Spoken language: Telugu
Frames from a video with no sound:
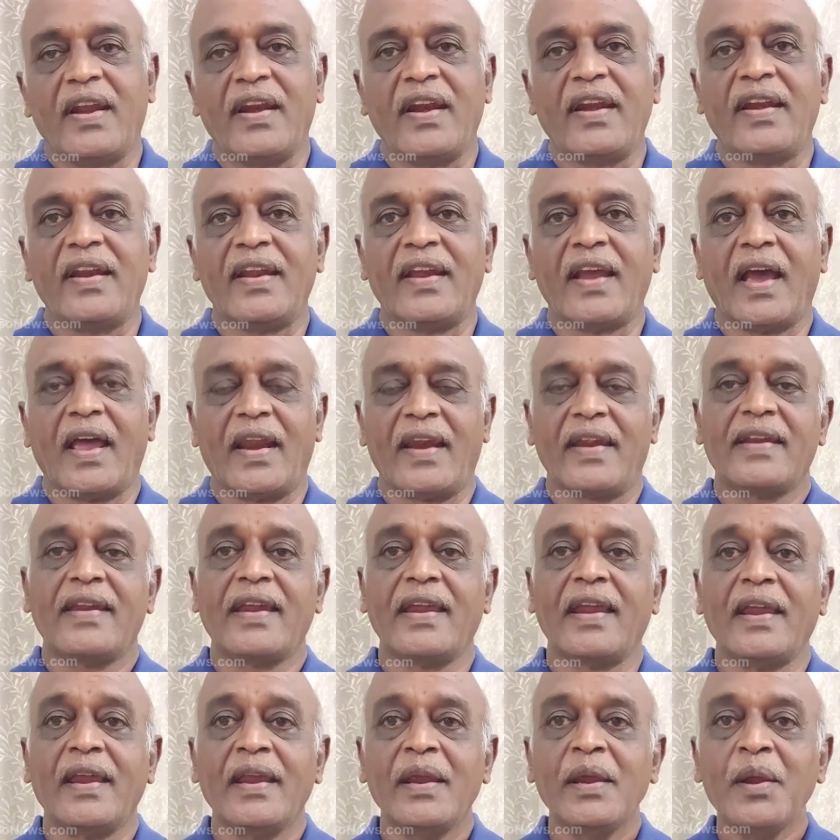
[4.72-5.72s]
రెడ్డి
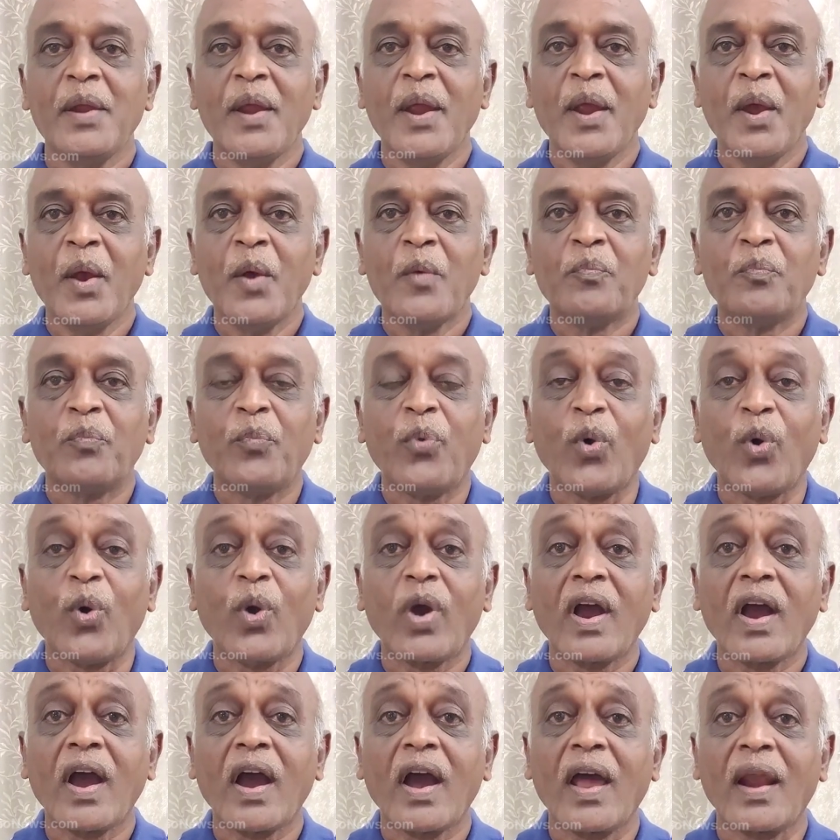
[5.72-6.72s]
గారికి
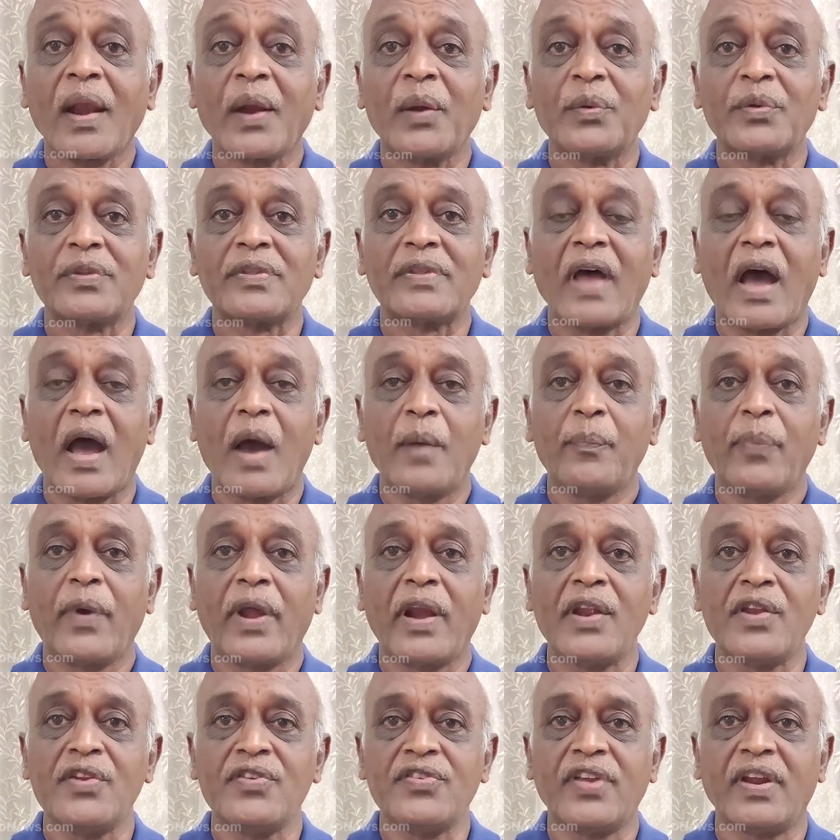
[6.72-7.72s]
పోగాలం
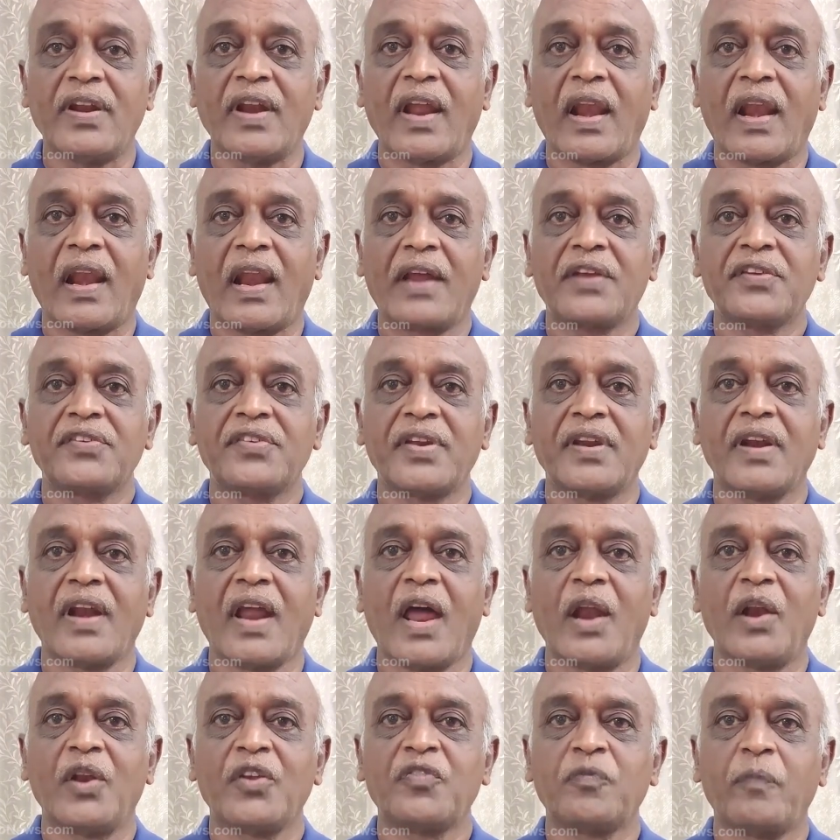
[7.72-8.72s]
దాపరించిన
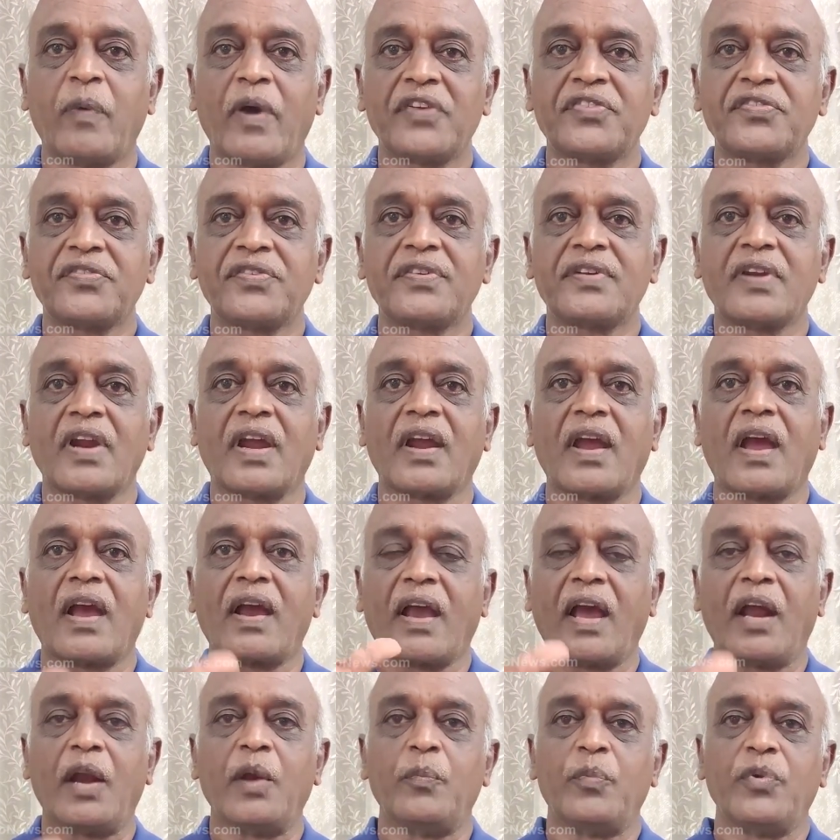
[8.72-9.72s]
లక్షణాలు స్పష్టంగా
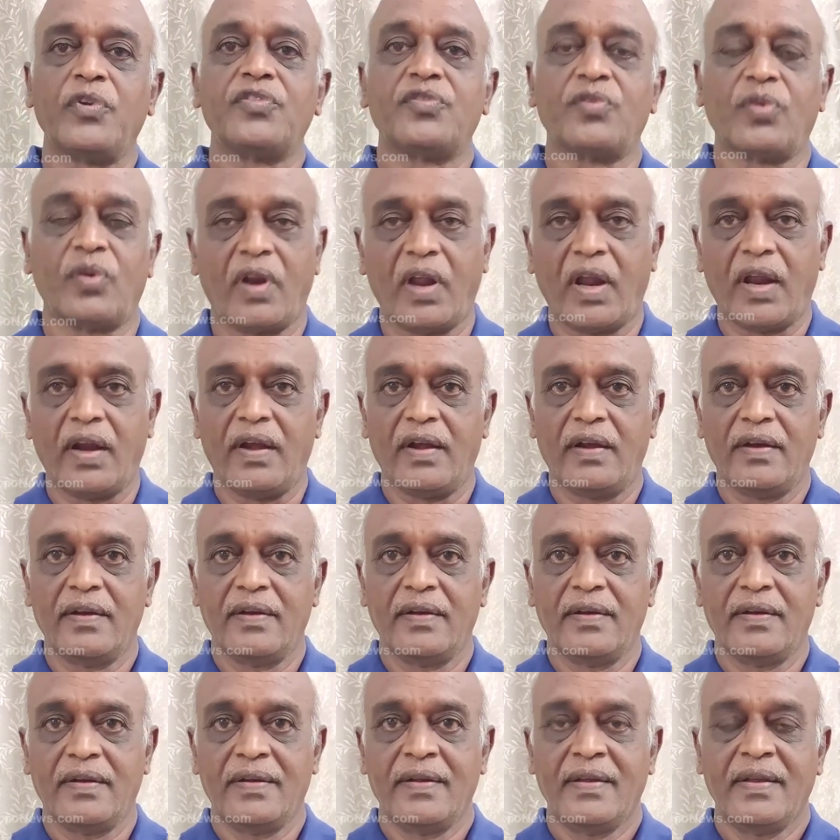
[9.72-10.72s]
కనిపిస్తున్నాయి
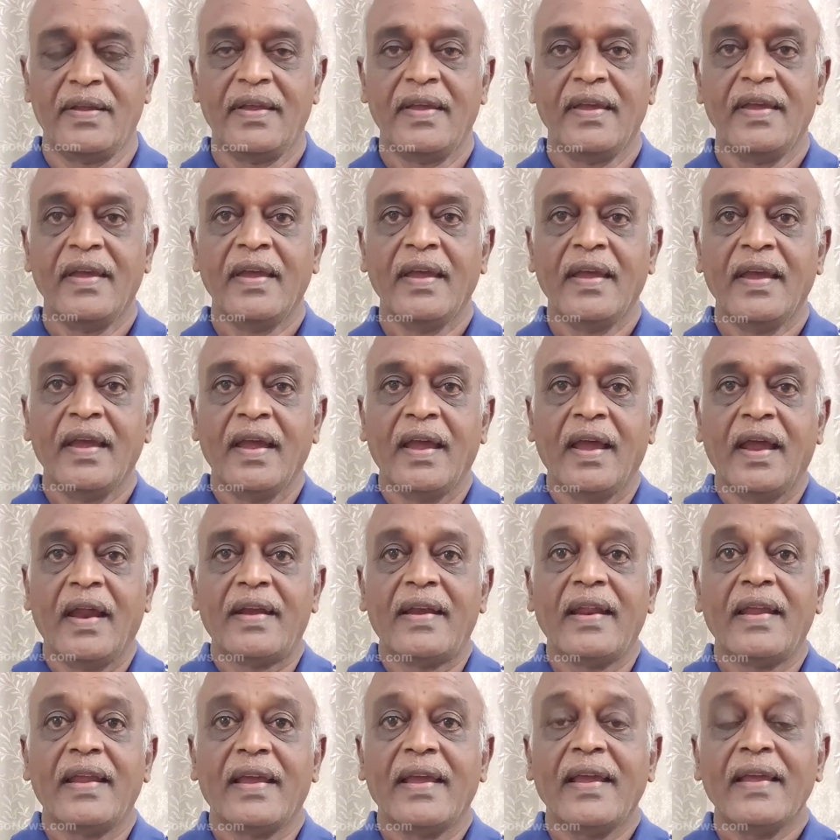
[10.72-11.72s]

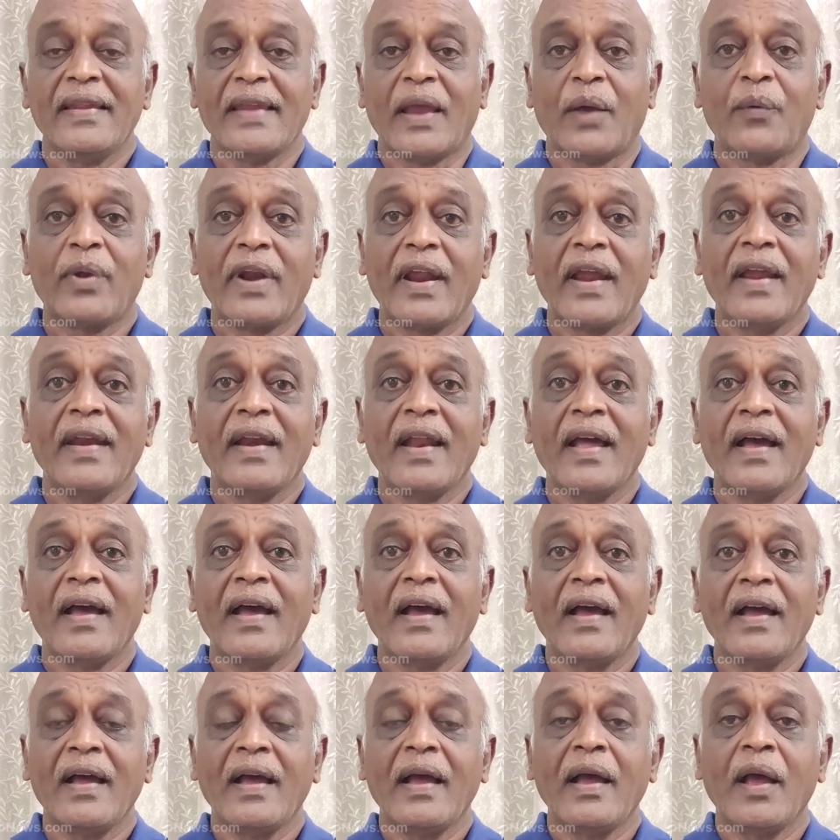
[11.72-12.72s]
అంటే ఎవరైనా
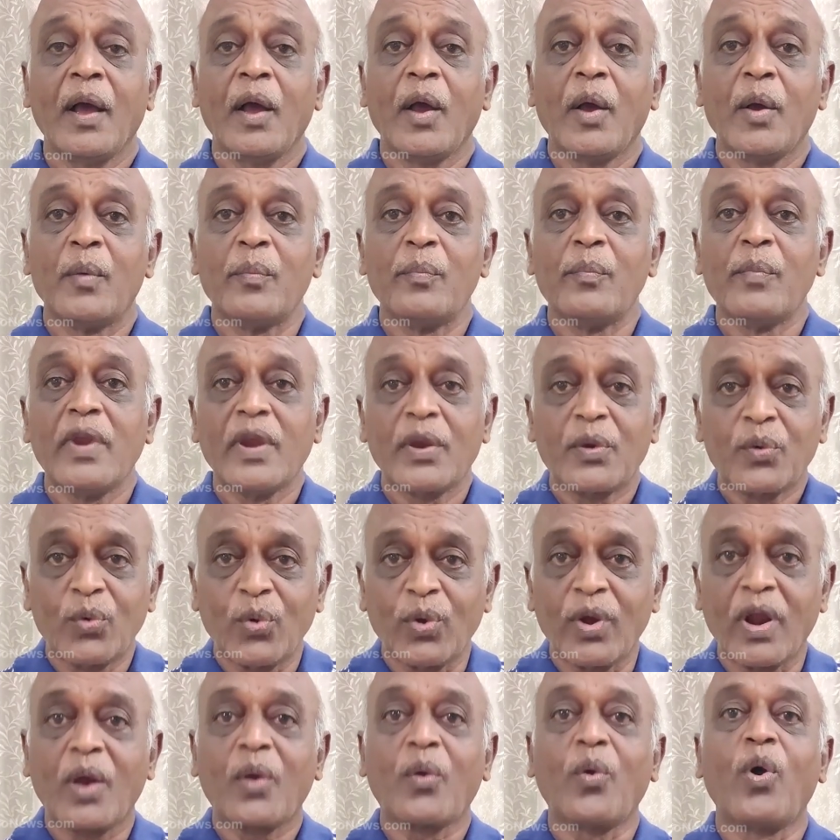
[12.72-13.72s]
మీకు
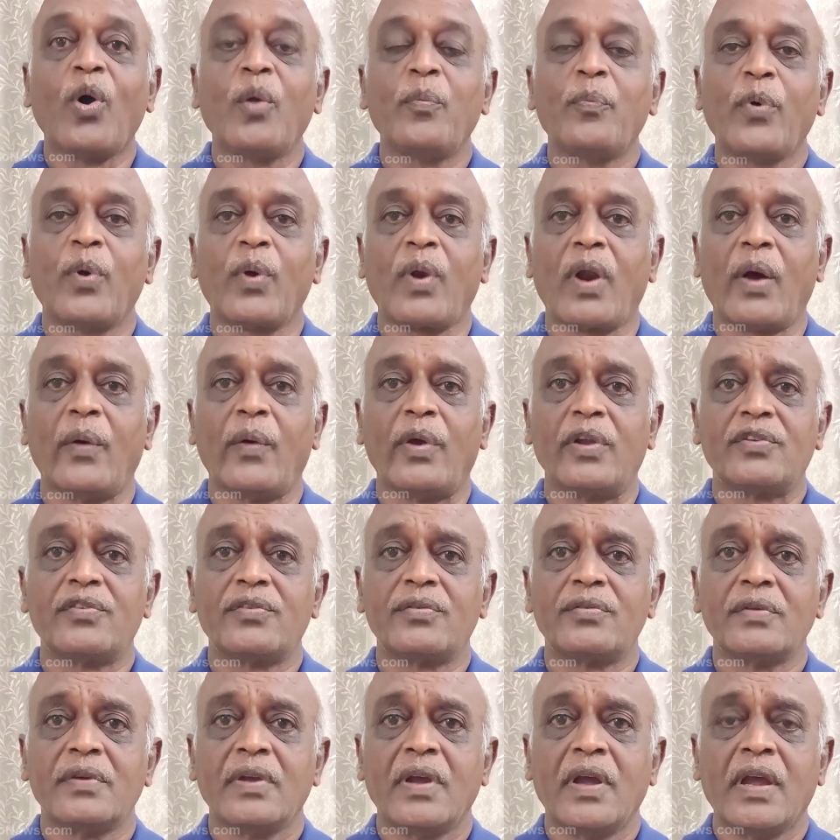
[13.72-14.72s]
కూడా కోపం
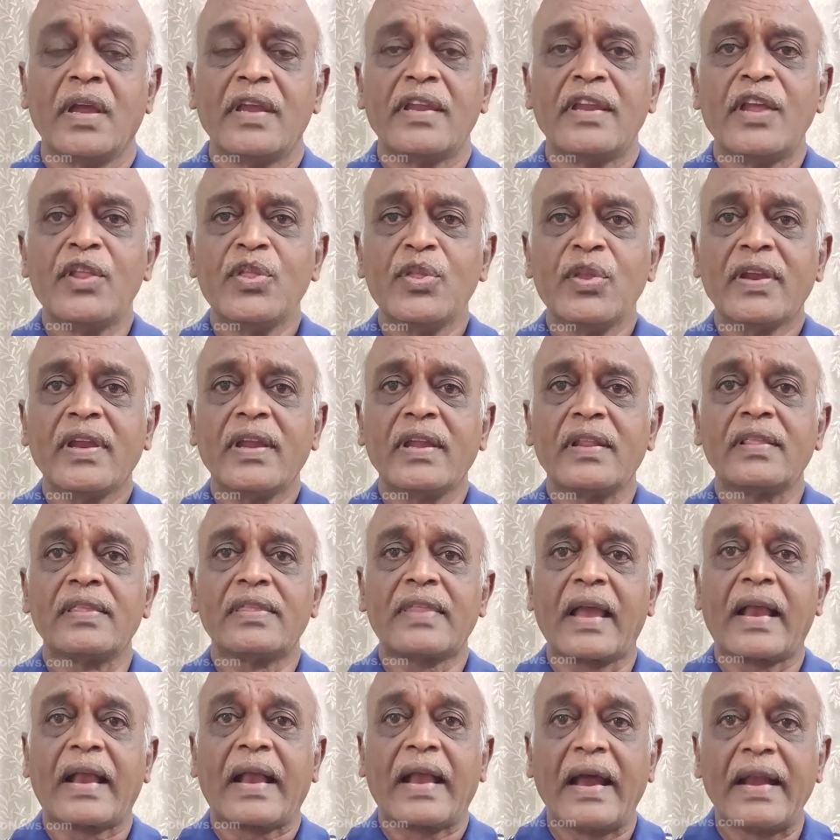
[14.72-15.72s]
రావచ్చు ఎందుకు
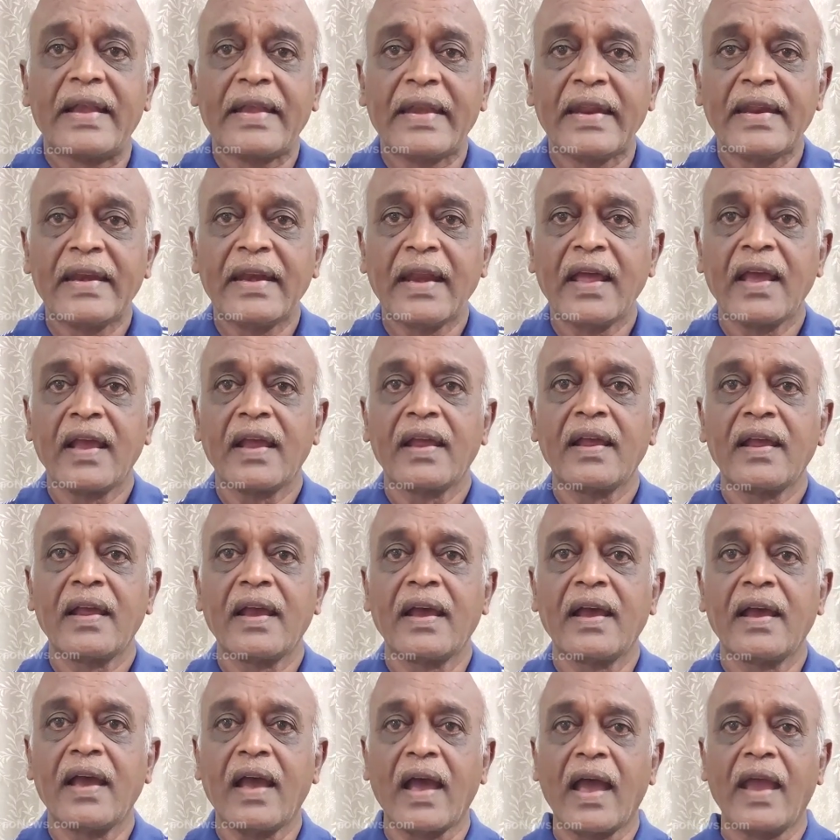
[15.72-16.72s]
ఇంత
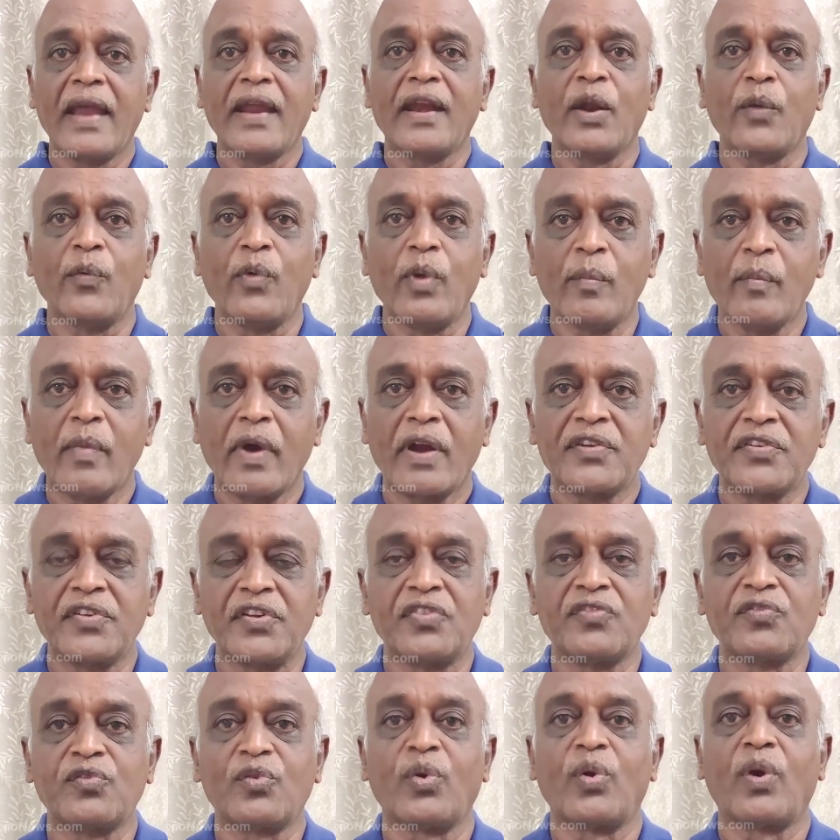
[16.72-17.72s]
కఠినంగా ఆయన
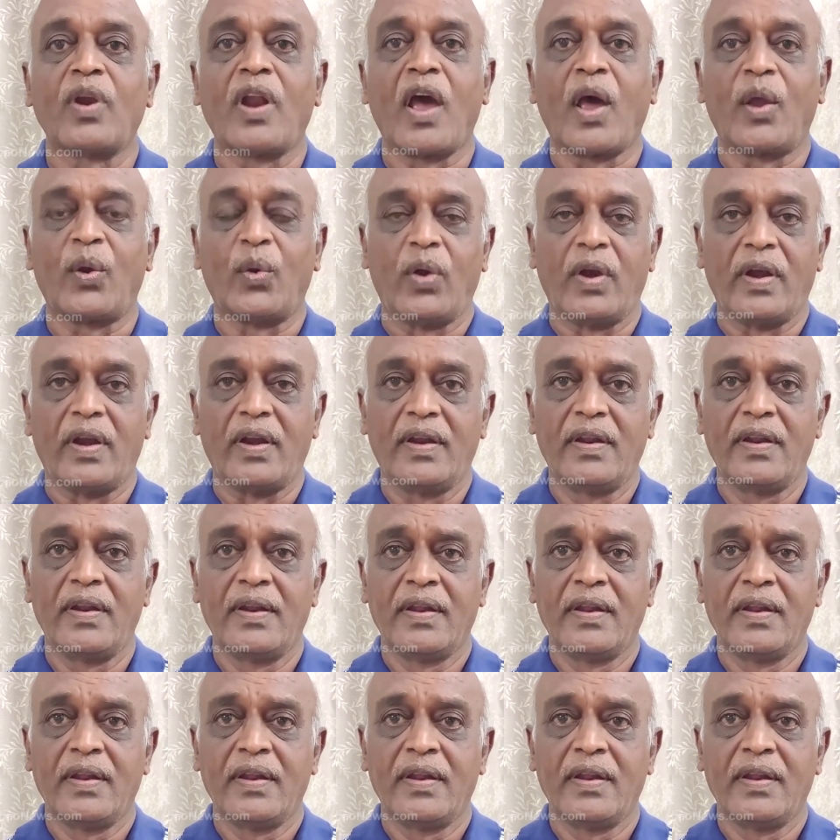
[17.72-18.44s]
విమర్శిస్తున్నారు అని